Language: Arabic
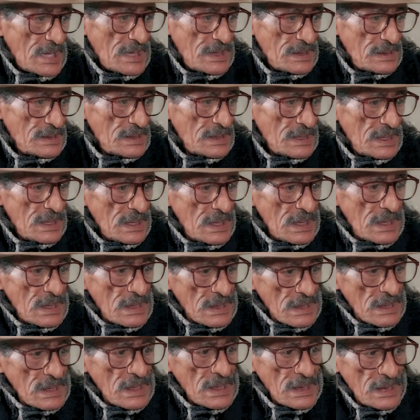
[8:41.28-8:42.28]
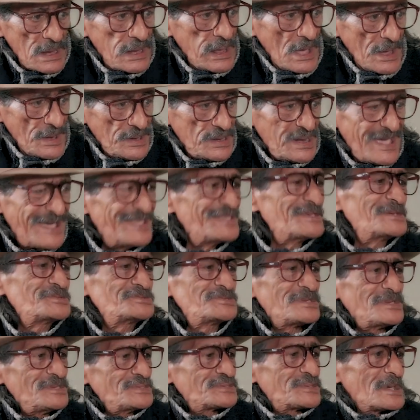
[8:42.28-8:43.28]
دوزو للمراه الحنه
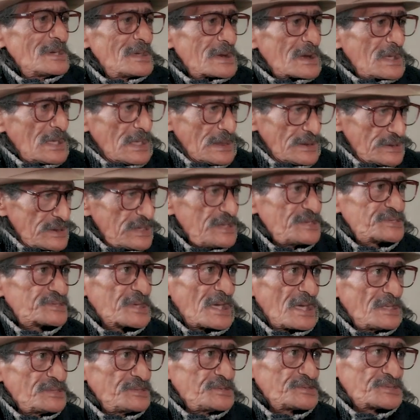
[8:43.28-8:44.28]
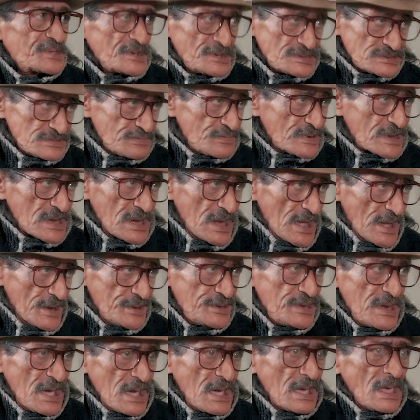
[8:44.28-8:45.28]
اجي انت راه ميت غادي تعجبك
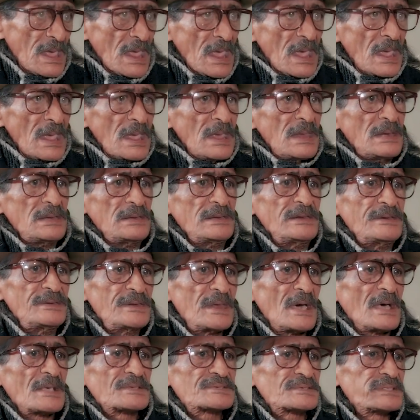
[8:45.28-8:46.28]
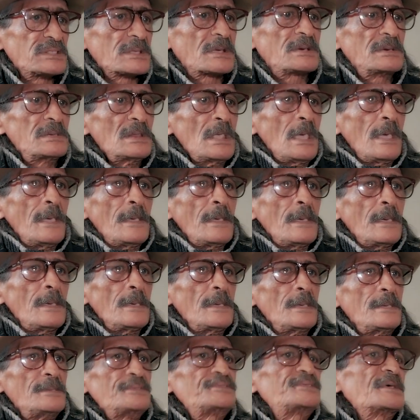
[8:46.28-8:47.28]
الحنه لان اصلك
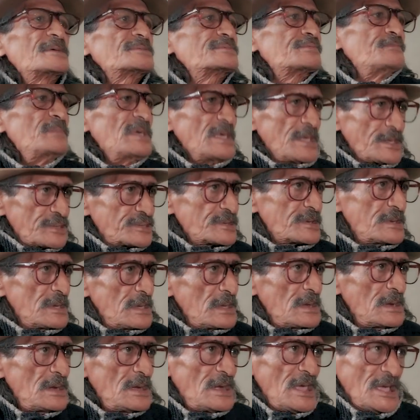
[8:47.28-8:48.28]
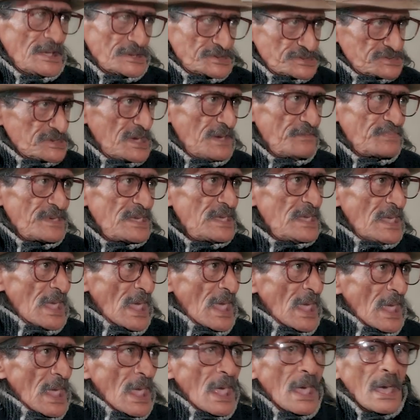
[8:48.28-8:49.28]
انت سميتك العشابي
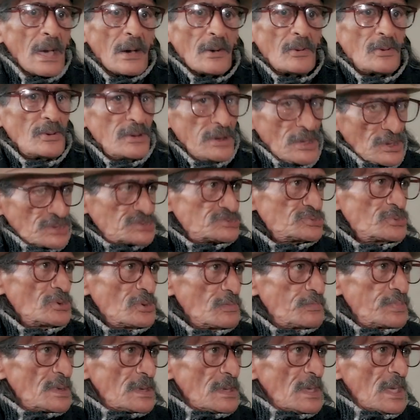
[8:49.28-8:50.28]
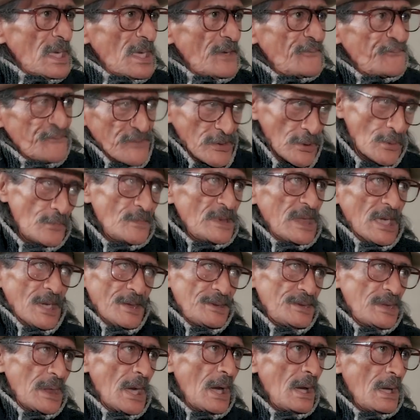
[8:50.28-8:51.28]
نعم. والعشوب نعم. فيهم
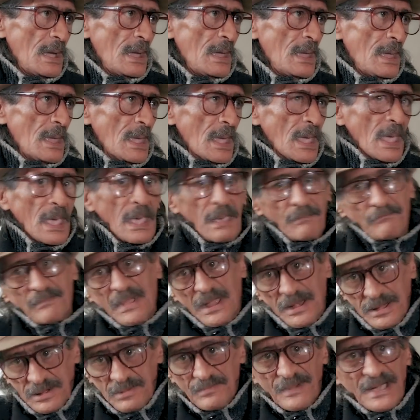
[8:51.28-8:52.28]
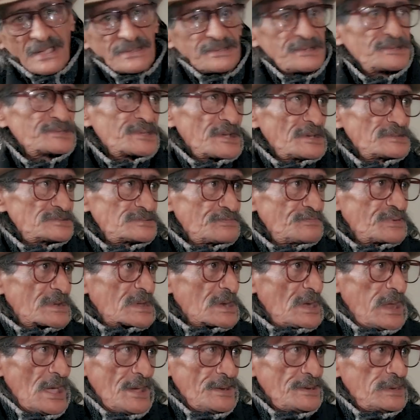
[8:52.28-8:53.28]
الحنه فيها الحنه معلوم غادي
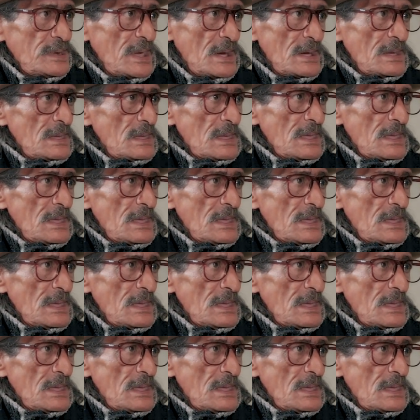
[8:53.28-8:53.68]
تعجبك الحنه